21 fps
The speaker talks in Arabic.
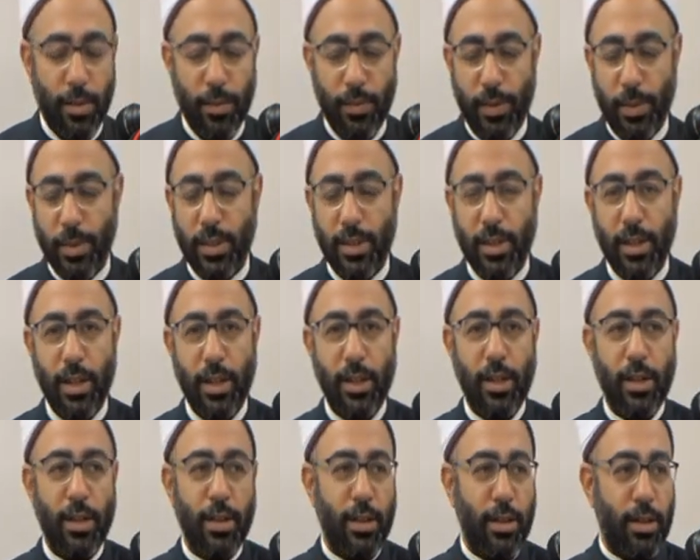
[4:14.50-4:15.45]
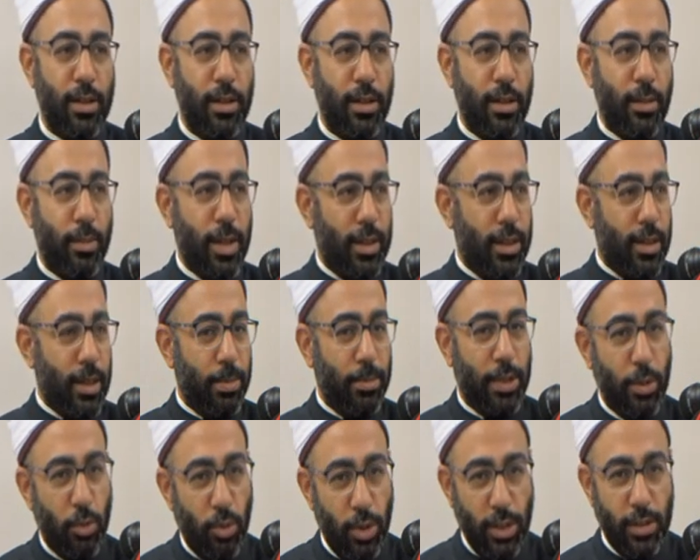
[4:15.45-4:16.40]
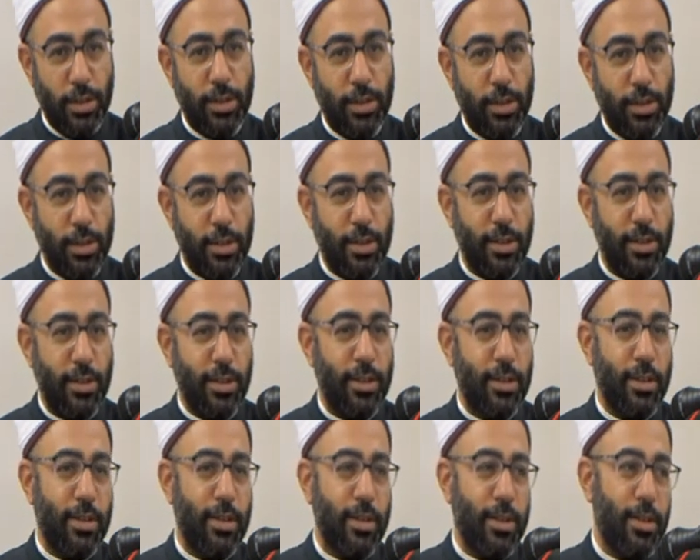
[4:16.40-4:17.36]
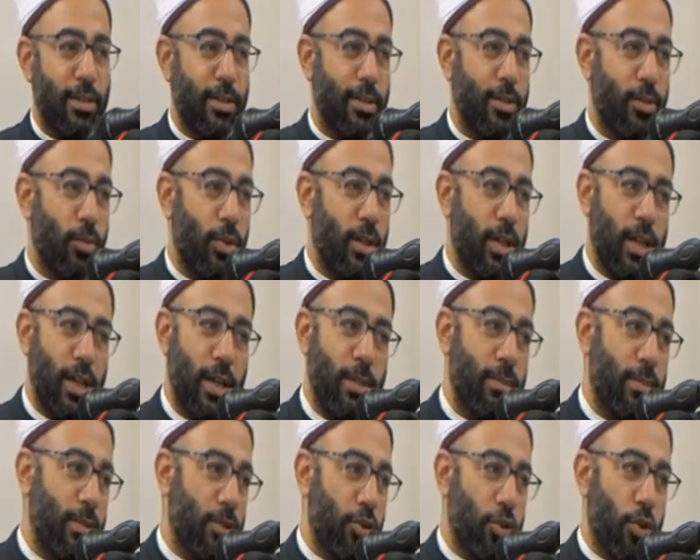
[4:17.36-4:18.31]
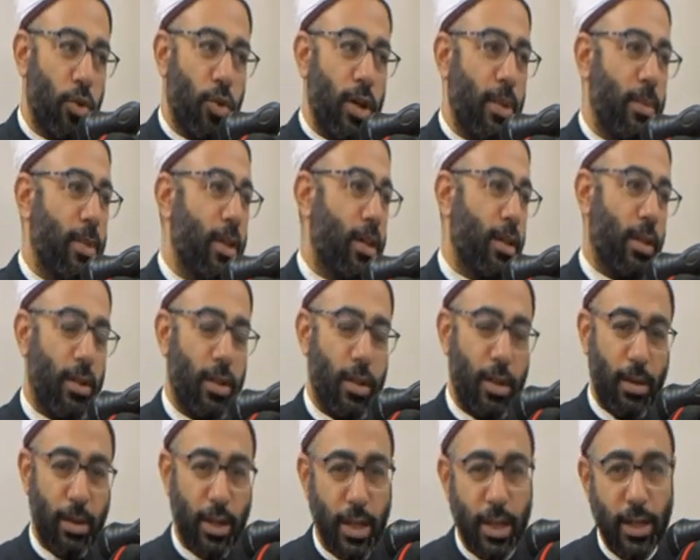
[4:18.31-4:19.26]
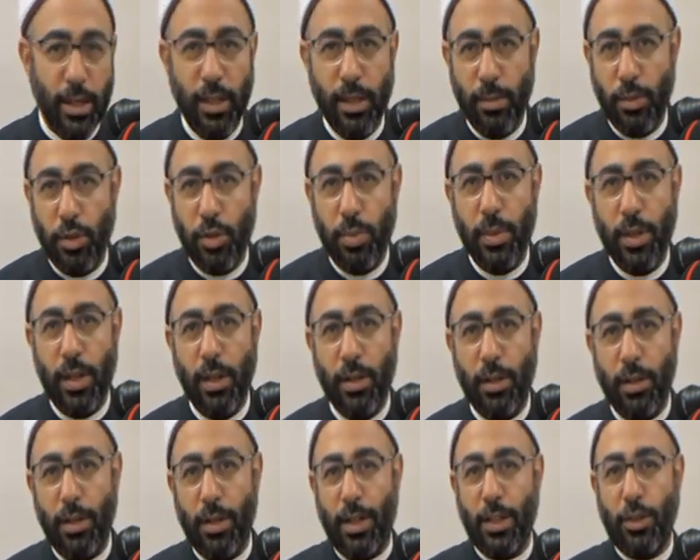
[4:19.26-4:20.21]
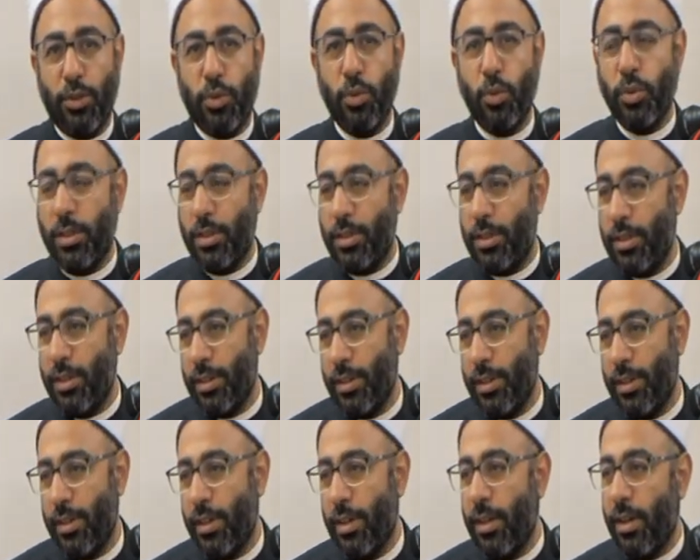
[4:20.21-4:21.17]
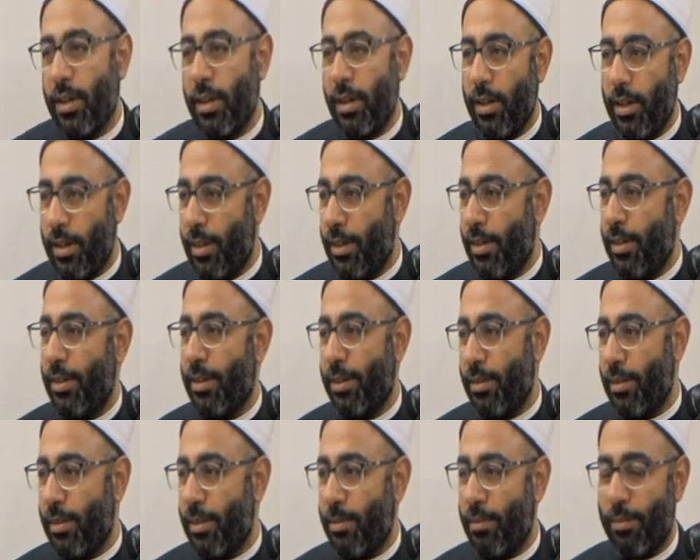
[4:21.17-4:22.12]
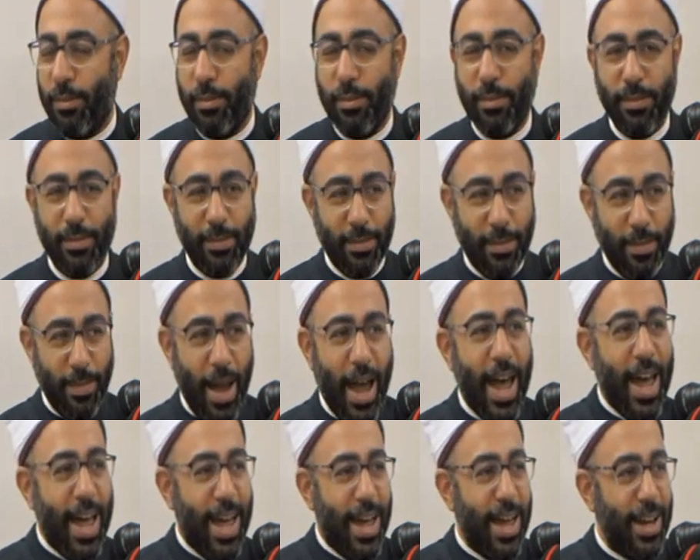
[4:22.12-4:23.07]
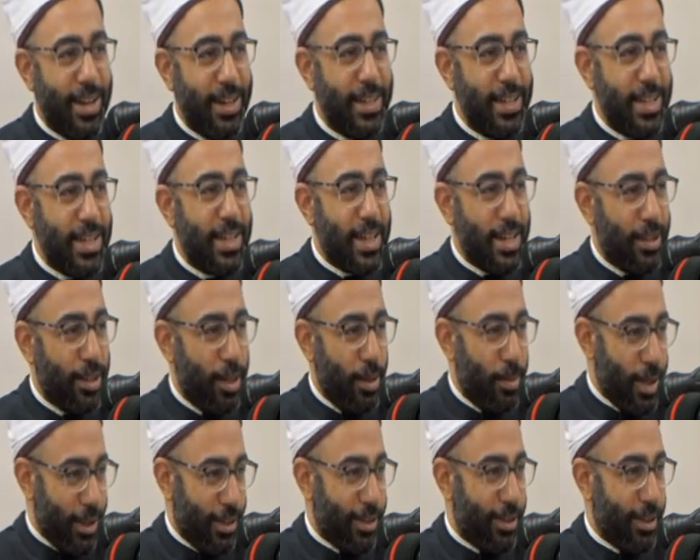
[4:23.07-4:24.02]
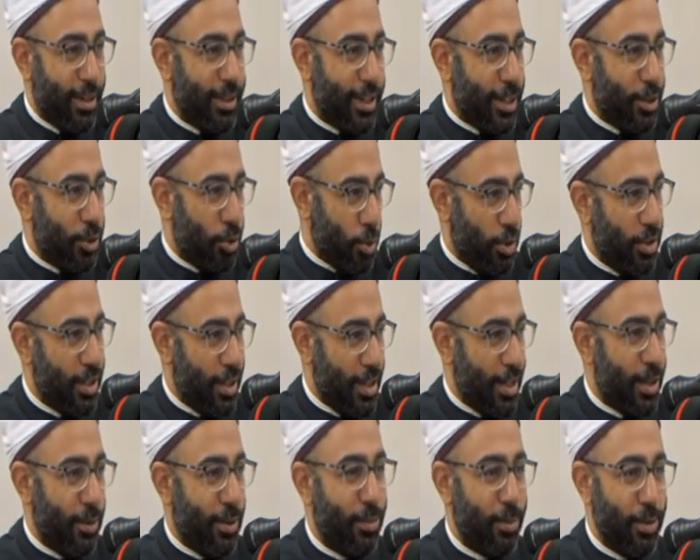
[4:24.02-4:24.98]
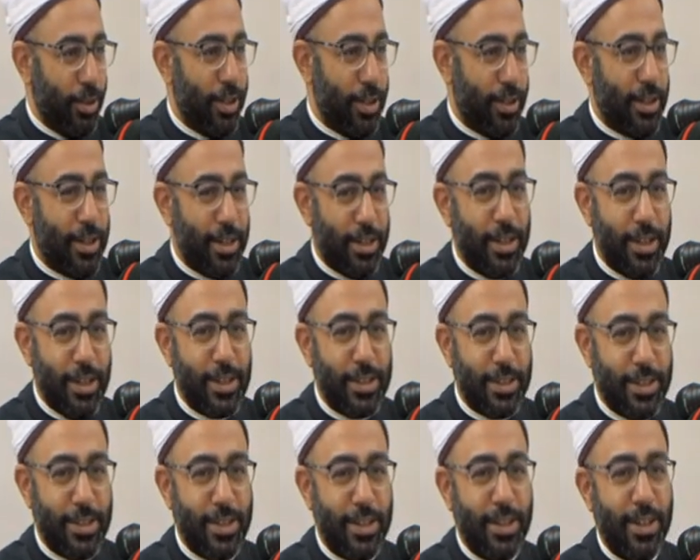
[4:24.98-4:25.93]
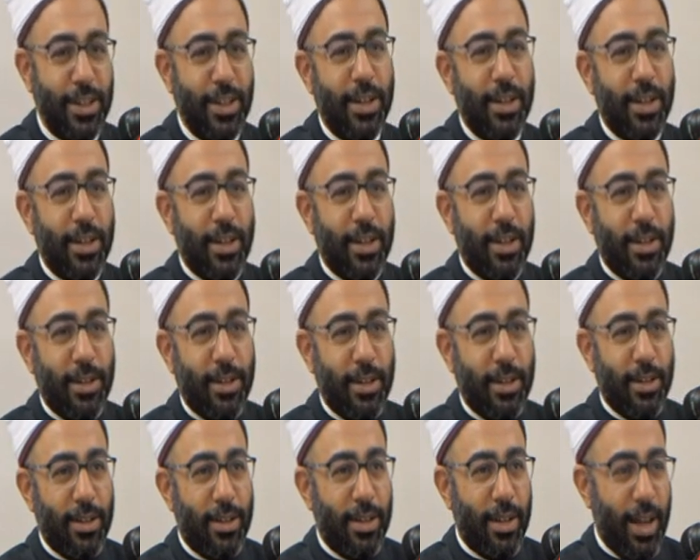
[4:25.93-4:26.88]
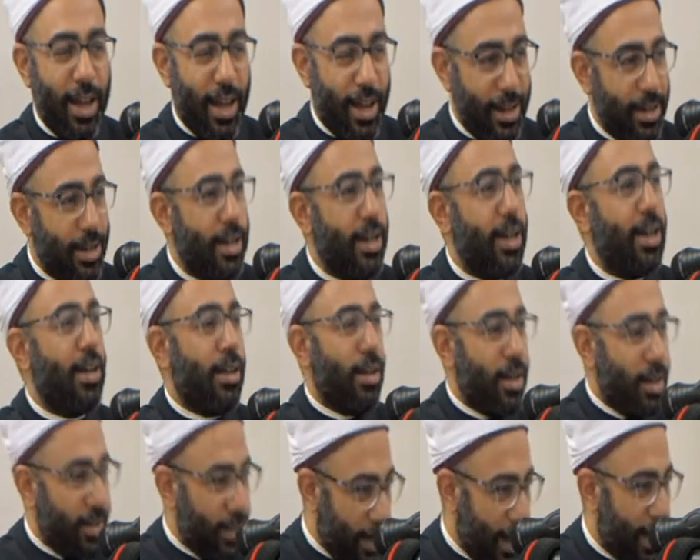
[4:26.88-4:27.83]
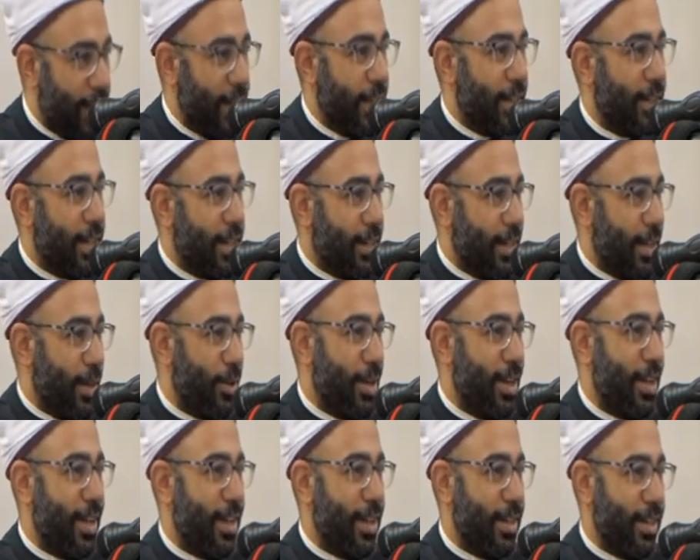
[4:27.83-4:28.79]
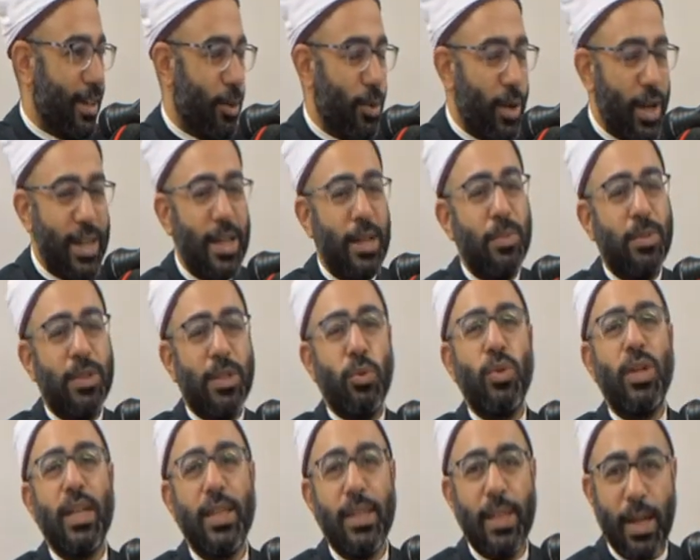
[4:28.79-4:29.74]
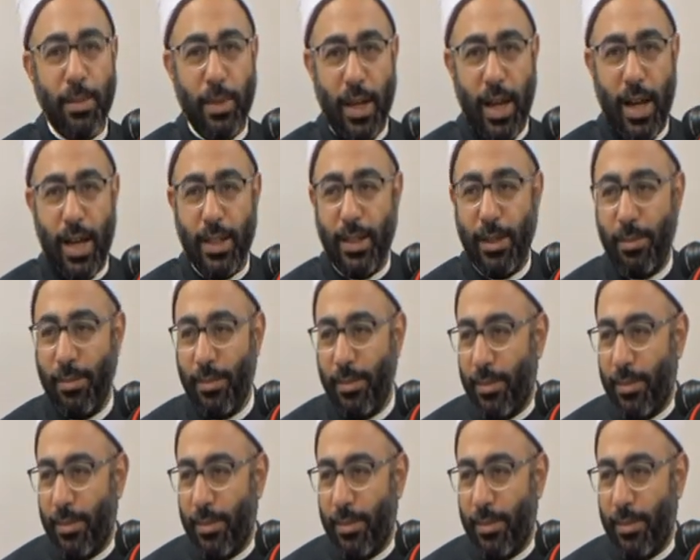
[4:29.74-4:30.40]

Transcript: فبالتالي البطة بتولد والإله مش هو اللي بيخلق الجنين مش بيخلق الكتكوت ليه؟ محال إيجاد البطة لكتكوتها واللي بيضتها ديت هل الإله قادر على إيجادها ولا لا؟ لو هي اللي بتوجدها من عدم